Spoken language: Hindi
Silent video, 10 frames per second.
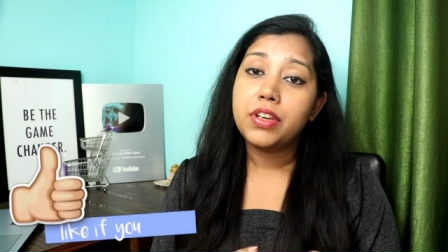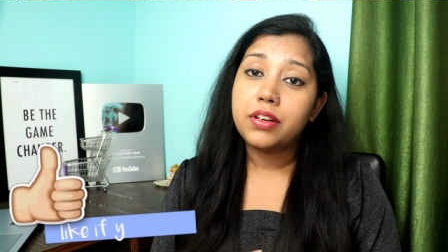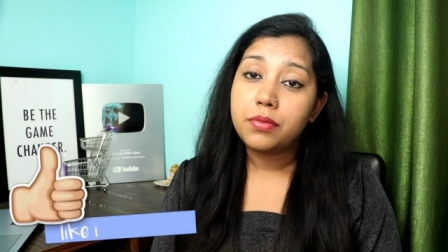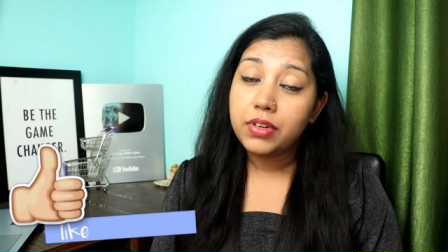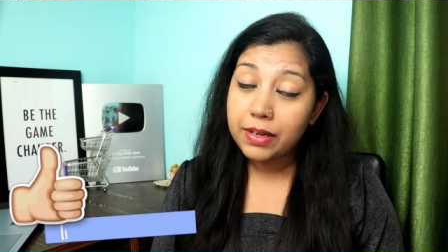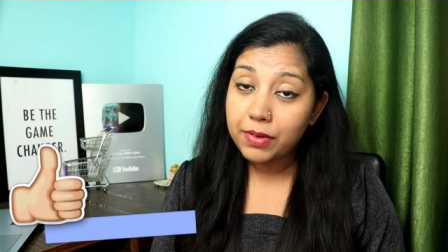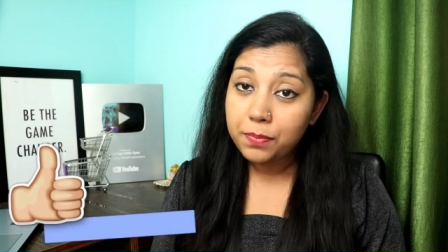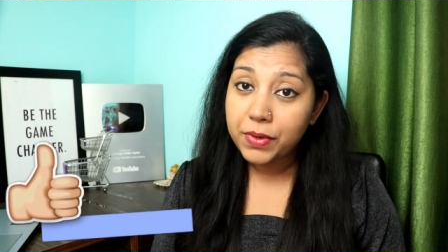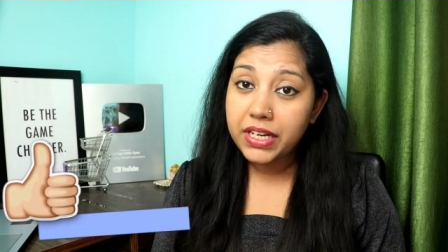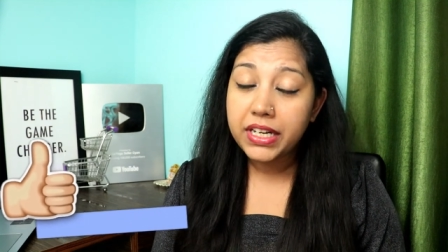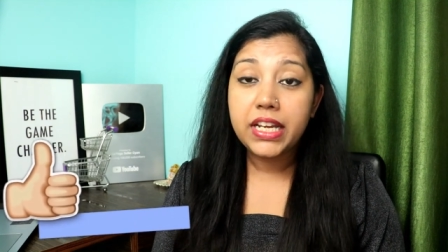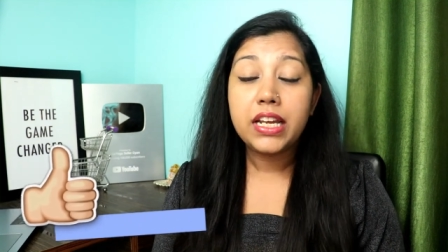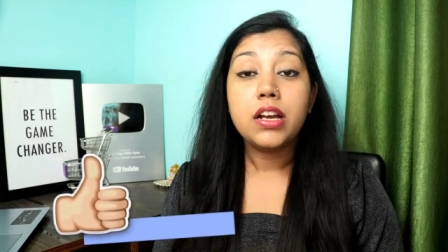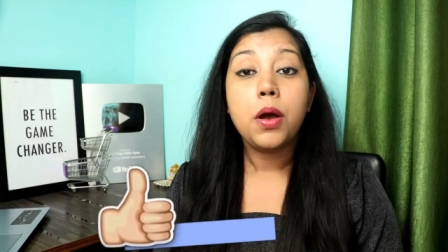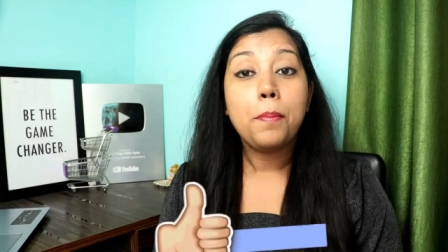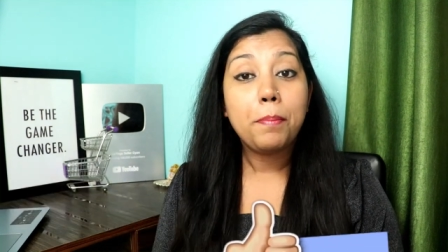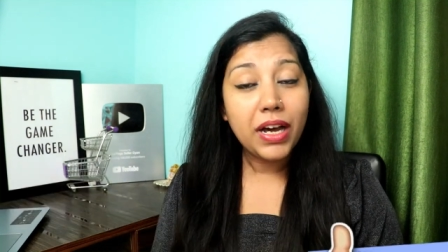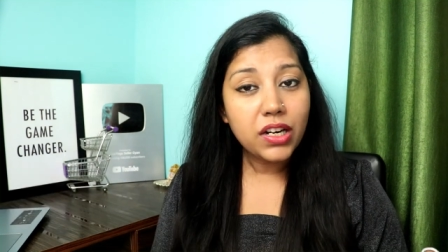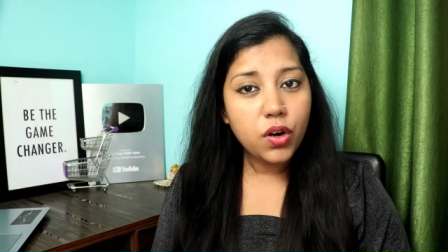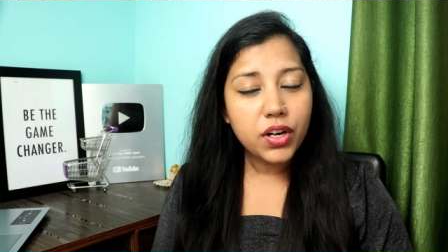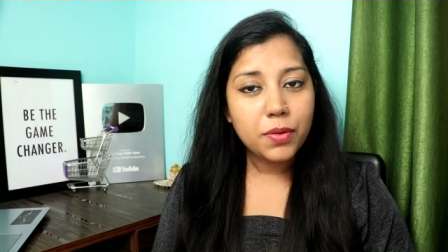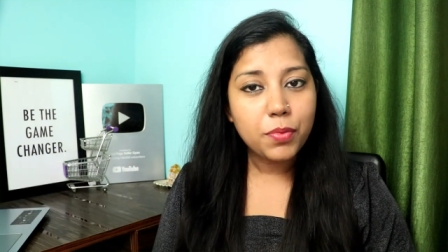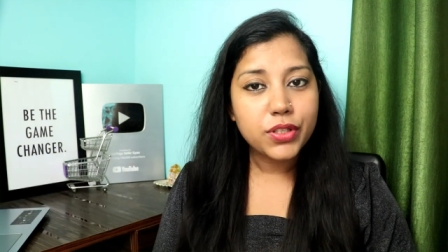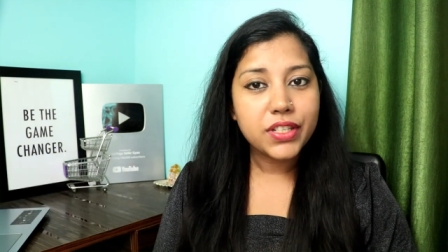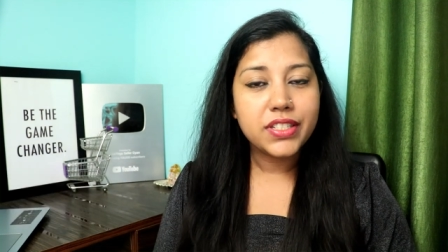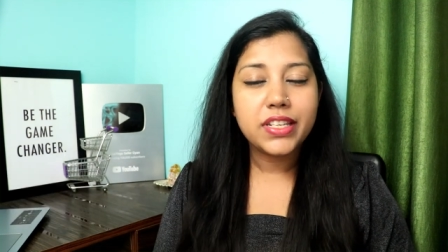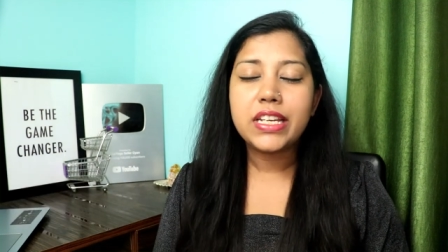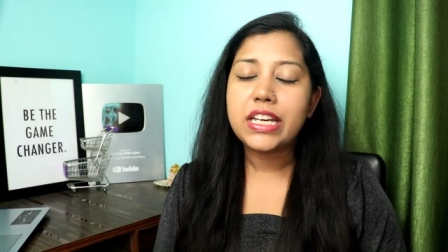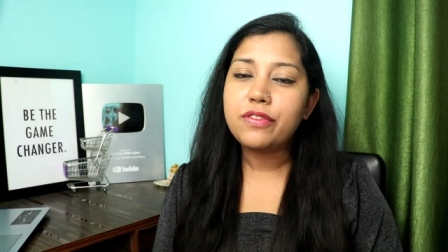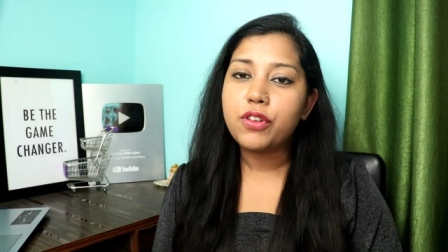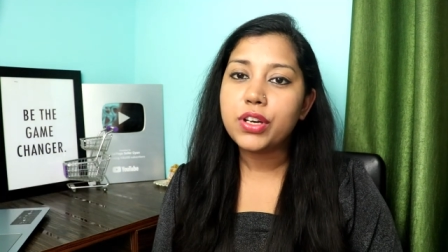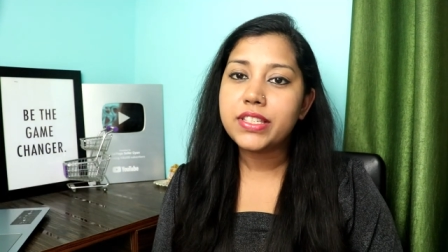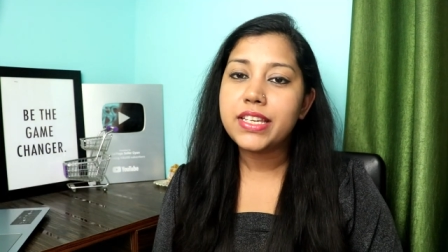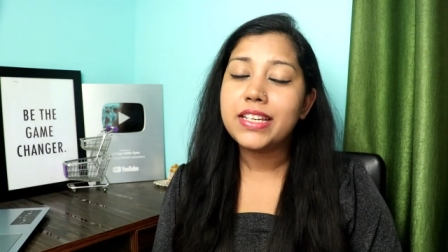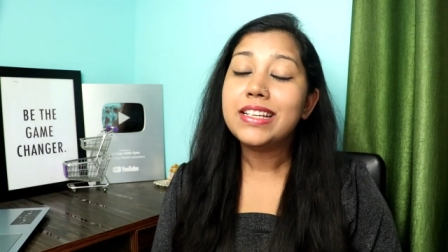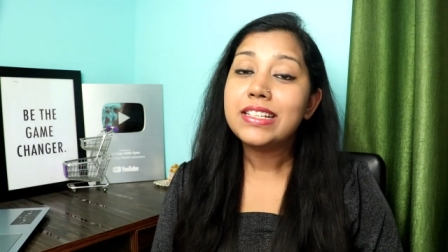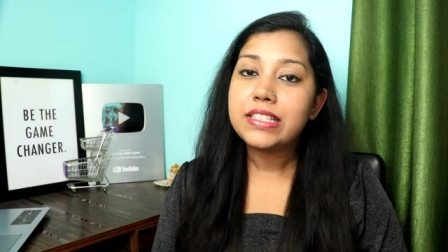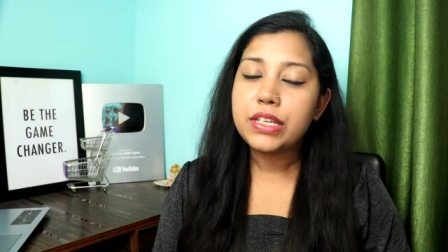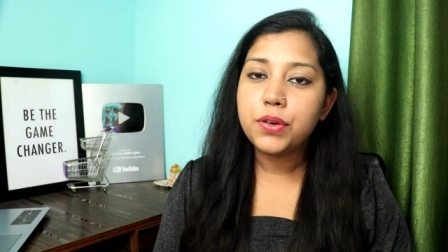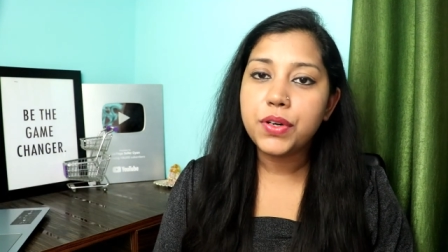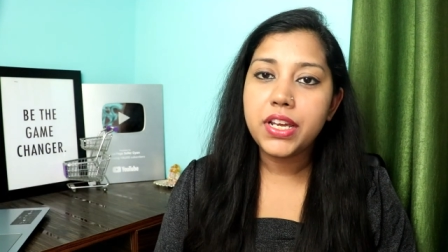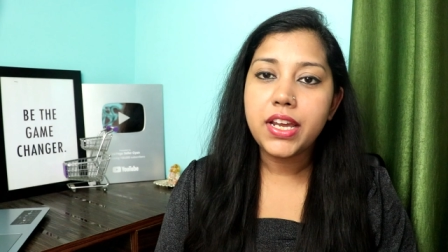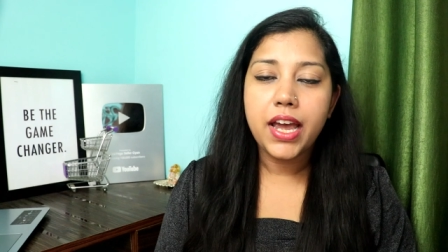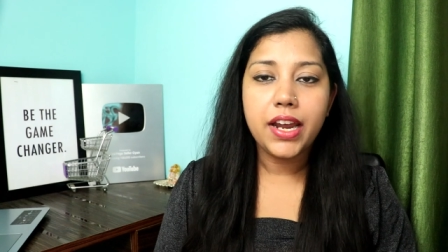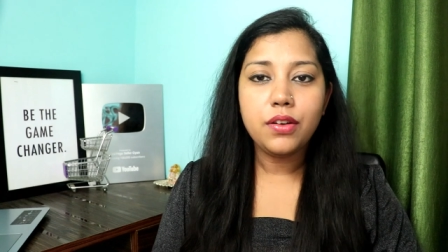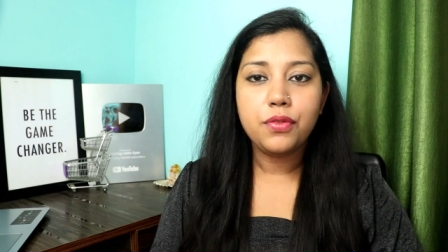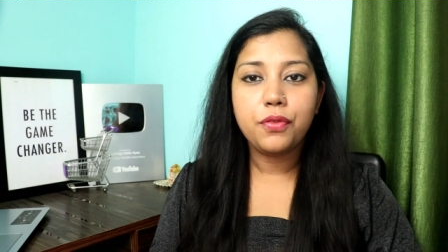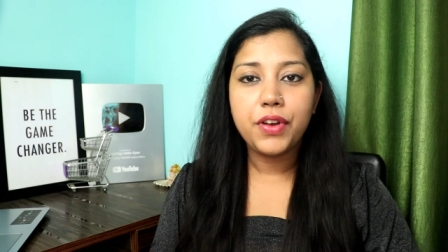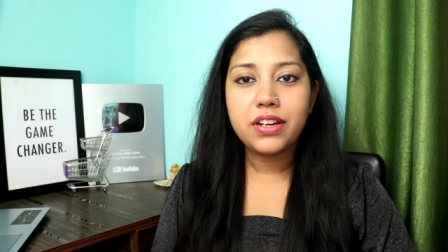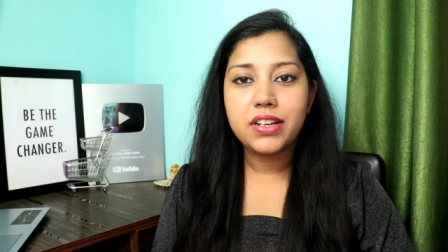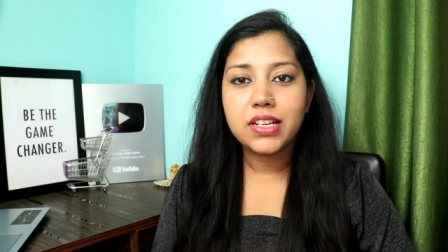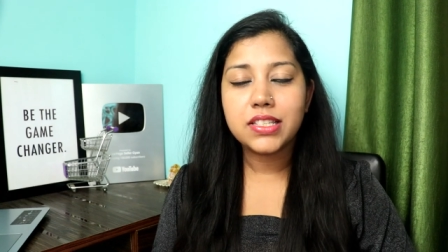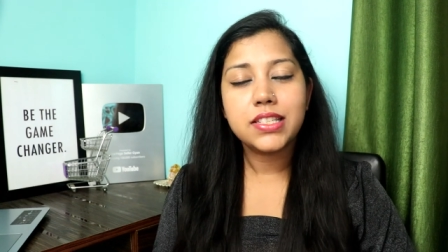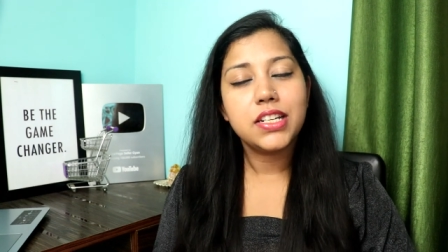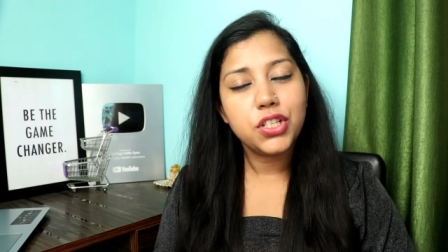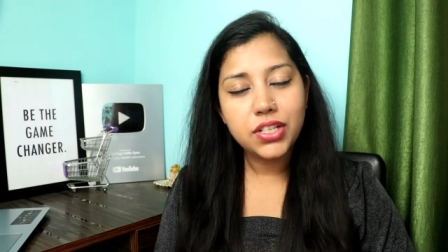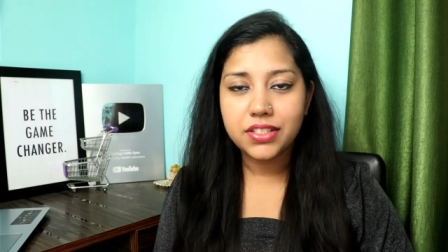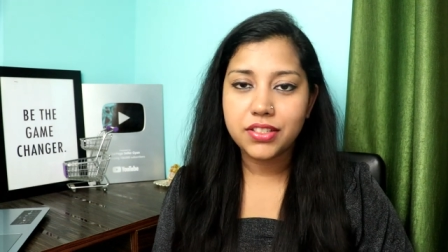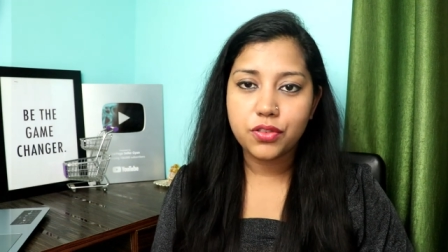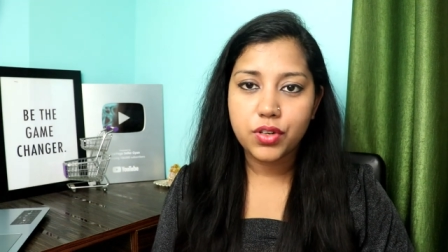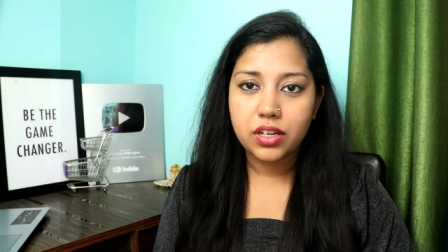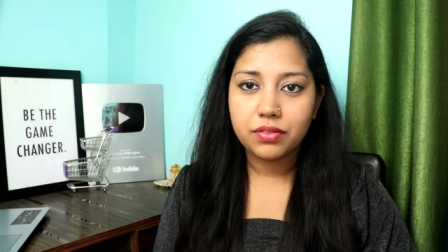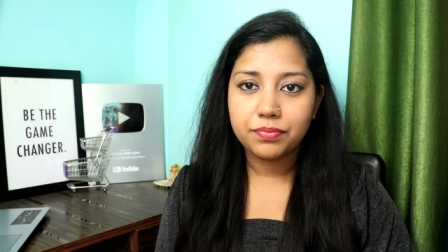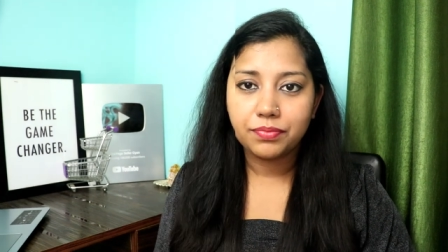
फिर लेवल प्रिंटिंग बल्क ऑर्डर प्रोसेसिंग इन्वॉइसिंग डी एंड वेट रिकन्सिलेशन एक्सेट्रा